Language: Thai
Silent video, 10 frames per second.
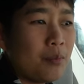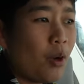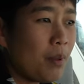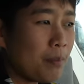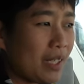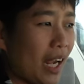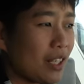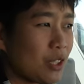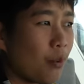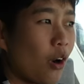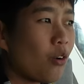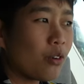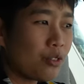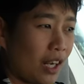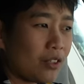ราะมันเป็นทางเฉพาะของ
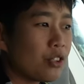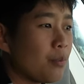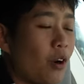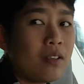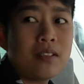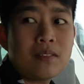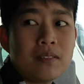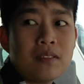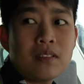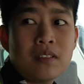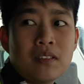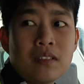ทรัคโดยเฉพาะเลยอ๋อ